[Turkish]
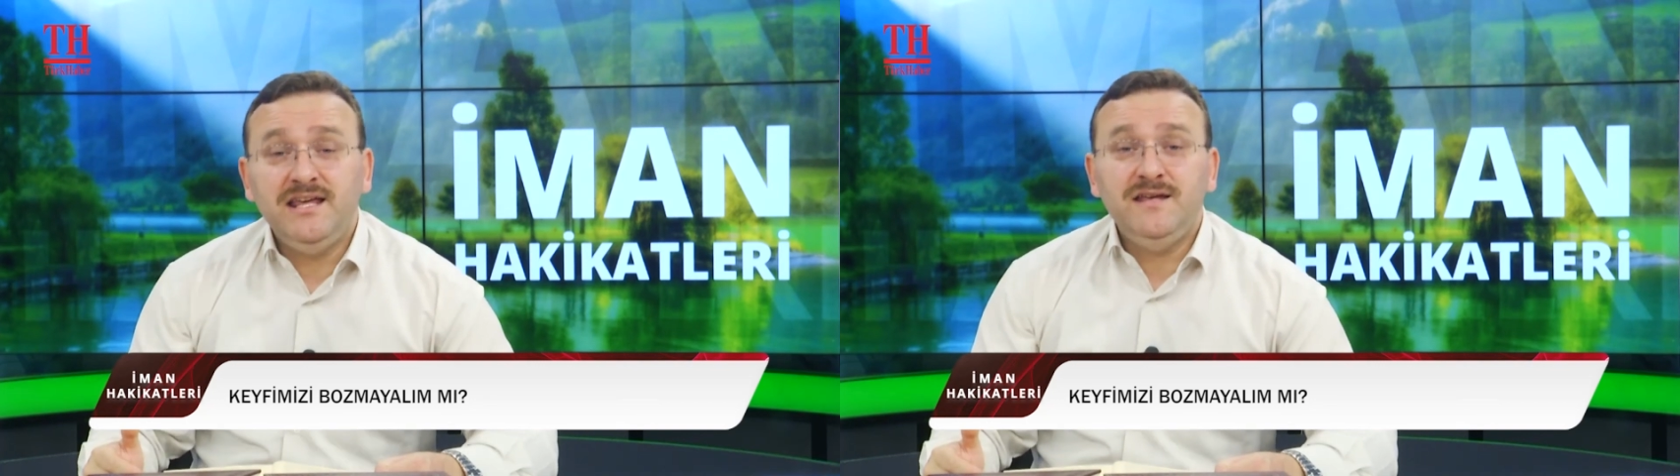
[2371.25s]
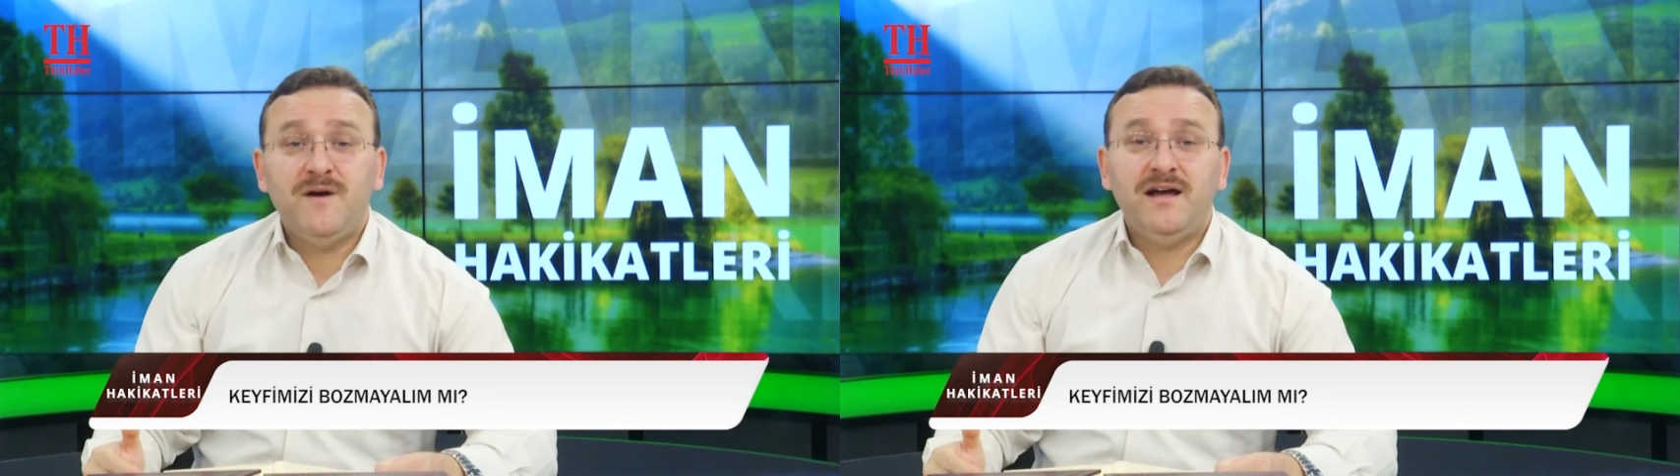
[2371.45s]

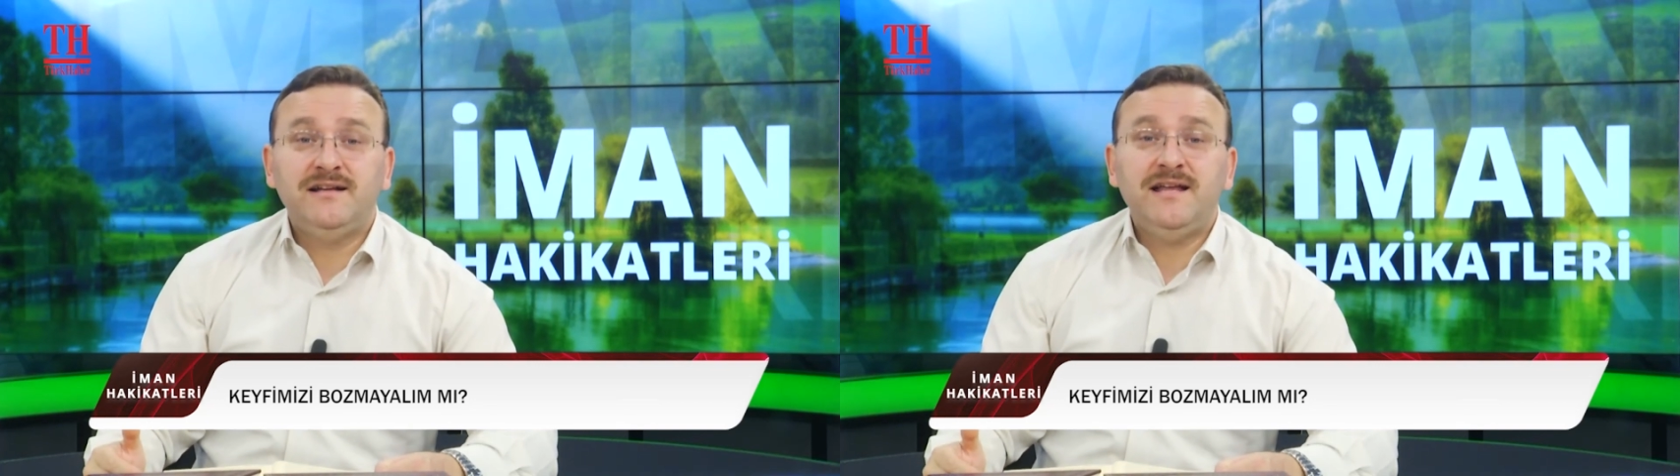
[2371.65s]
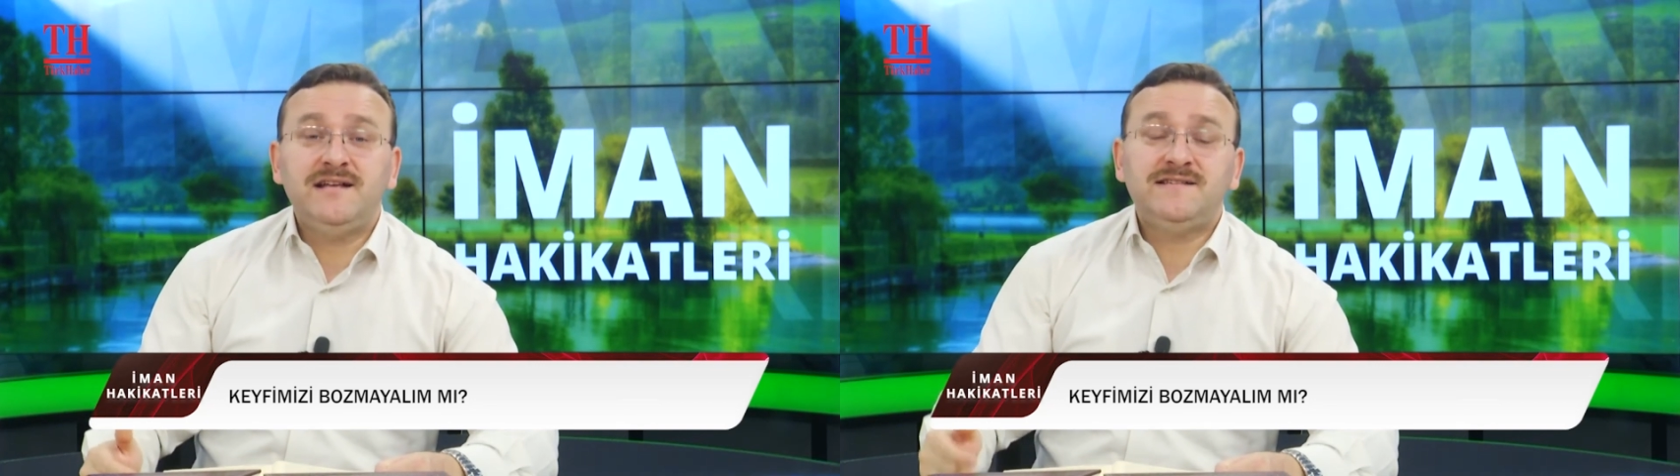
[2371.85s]
iman
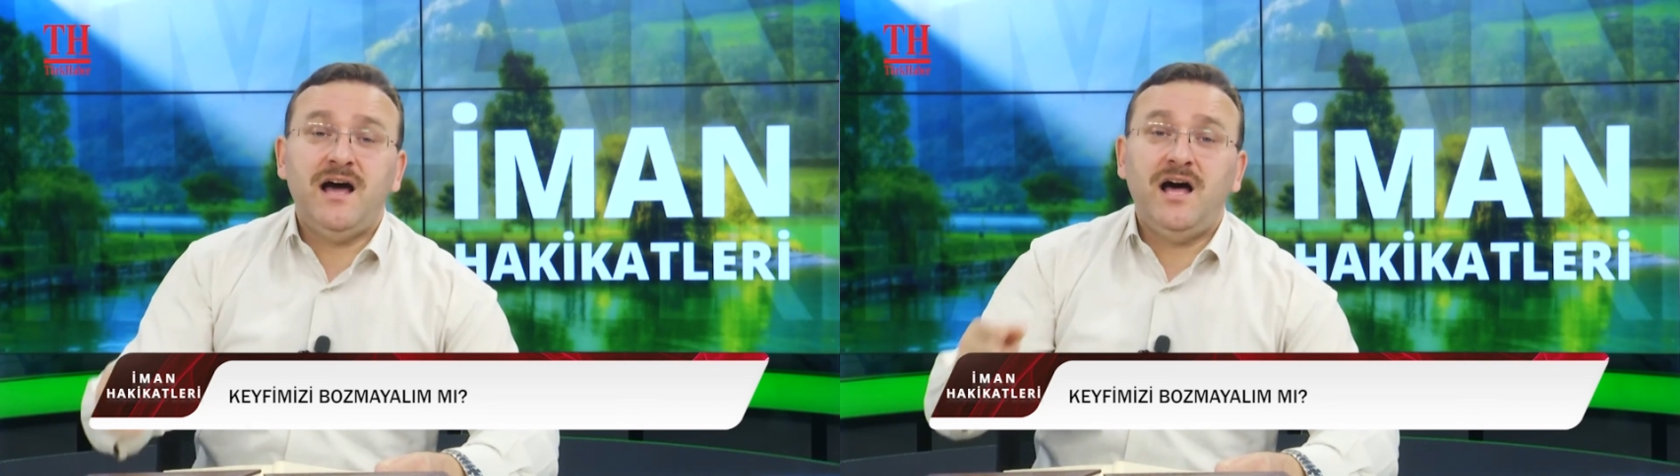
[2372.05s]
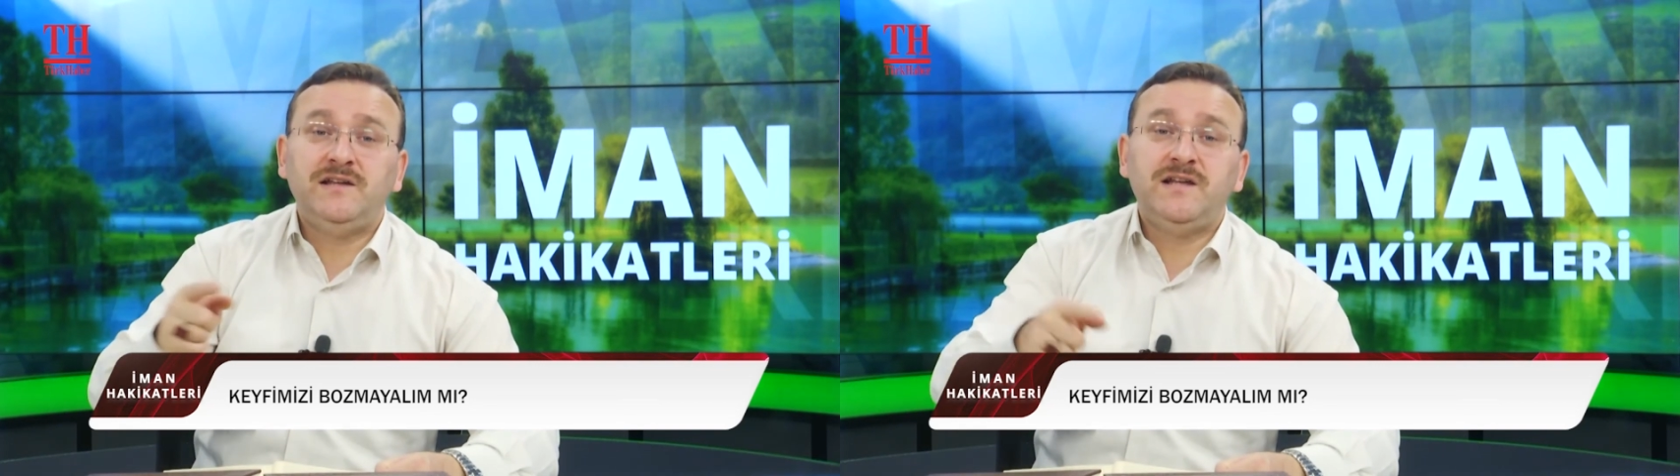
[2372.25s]
ederse
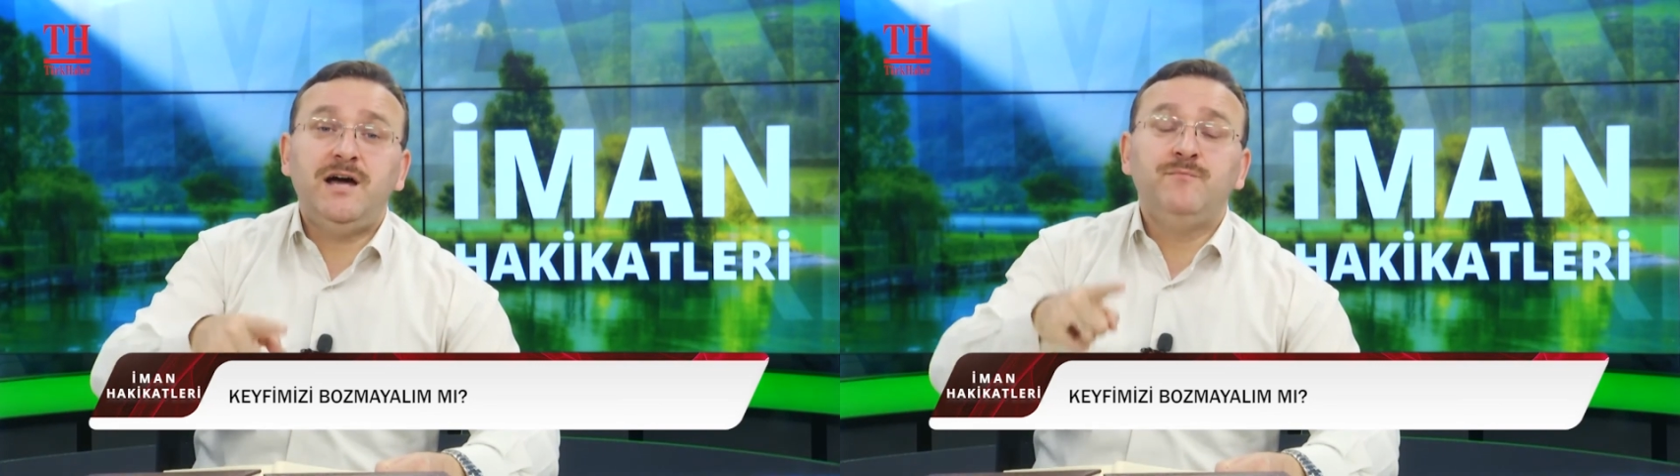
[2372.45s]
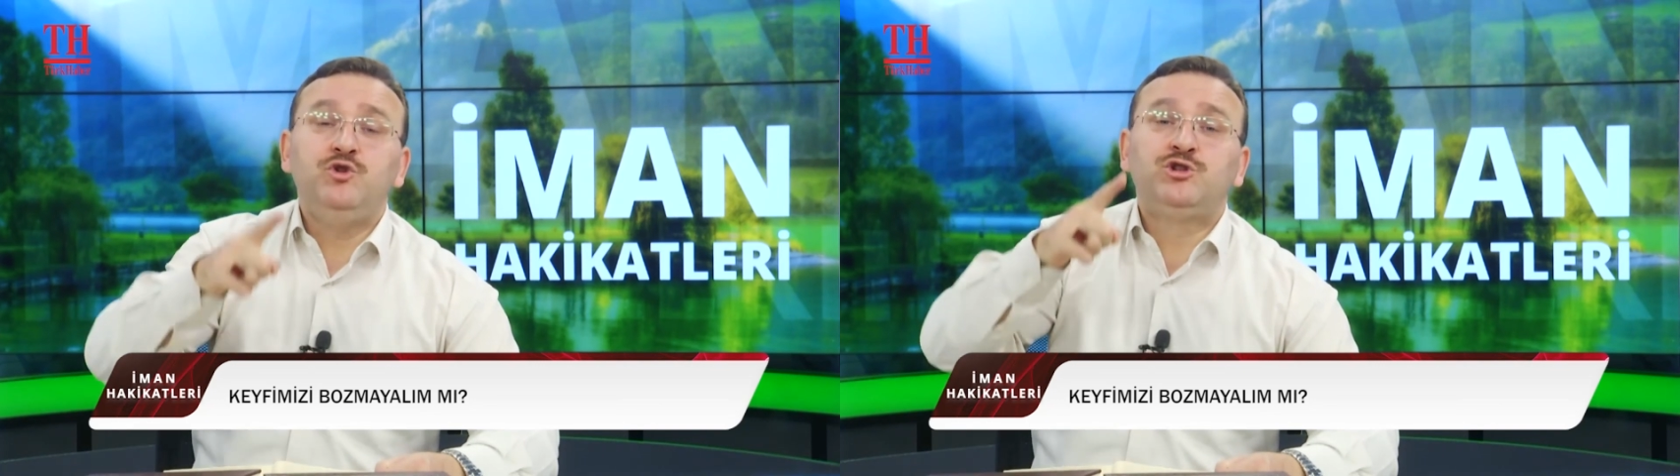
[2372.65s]
Allah
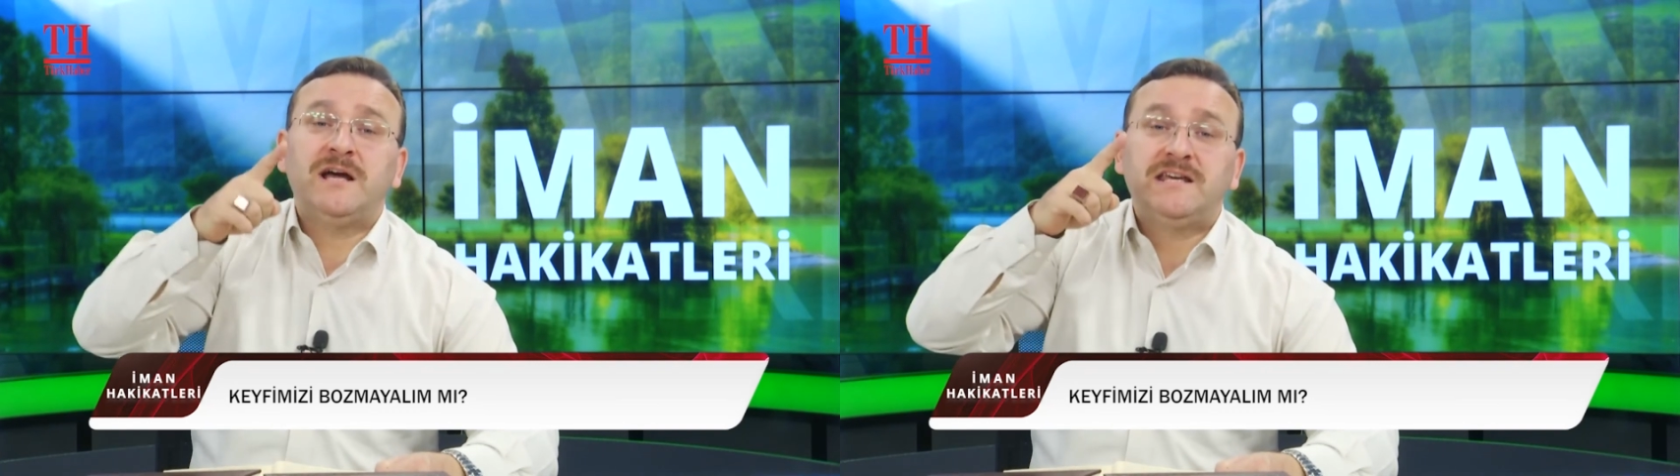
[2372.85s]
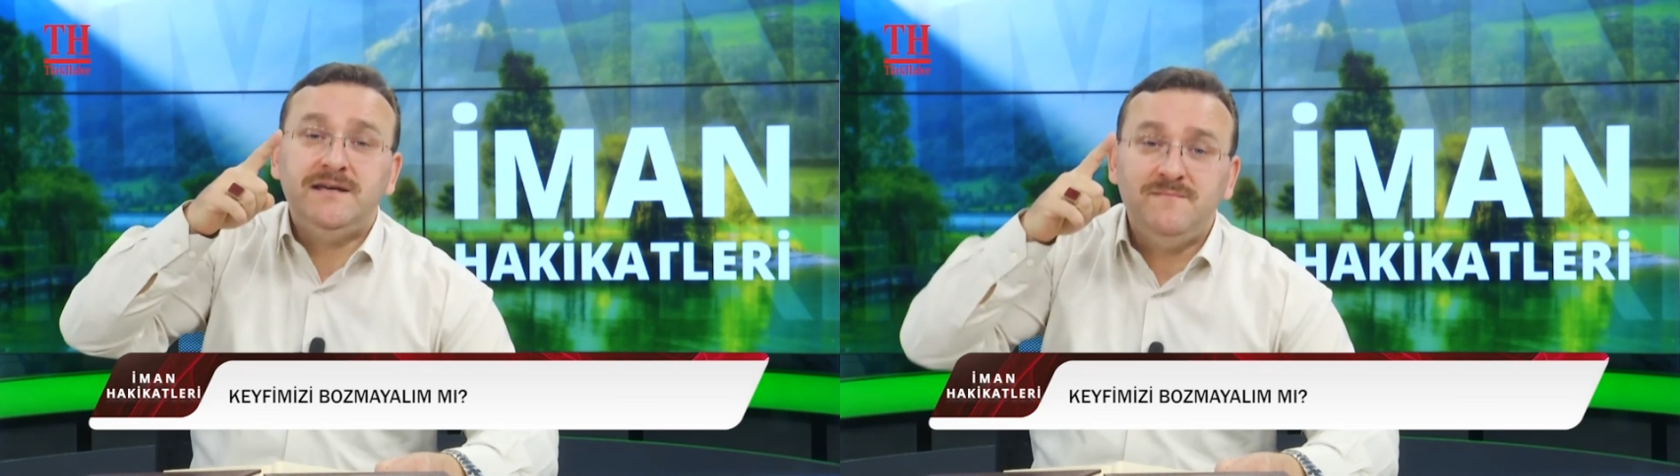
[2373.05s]

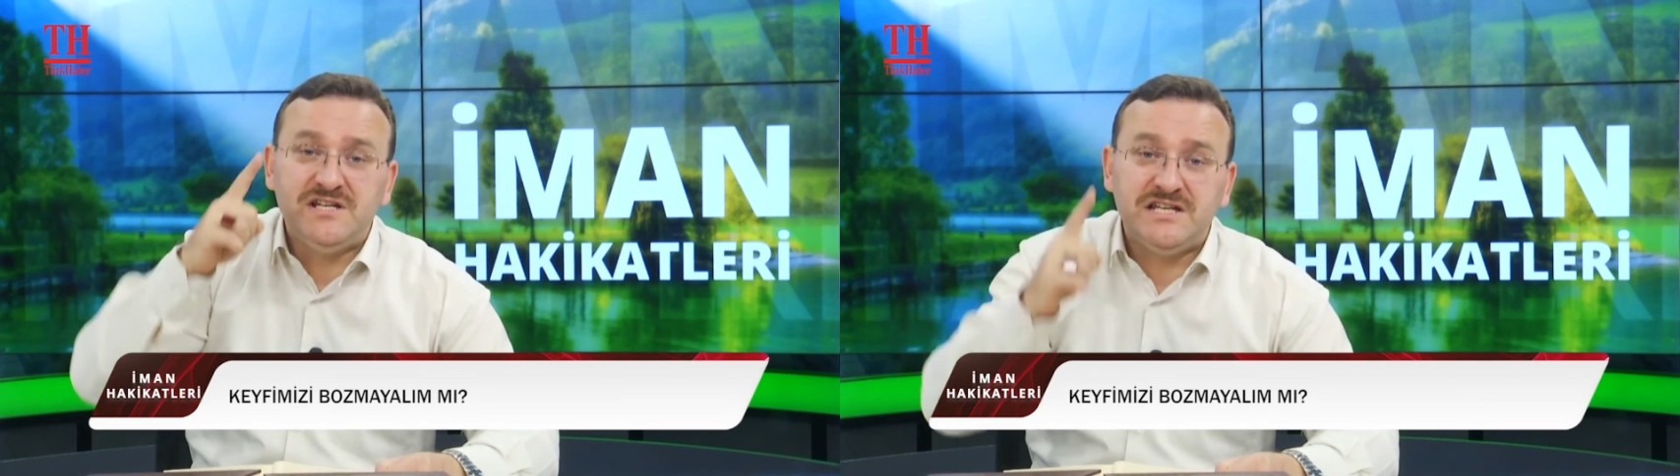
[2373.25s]
müntakimdir,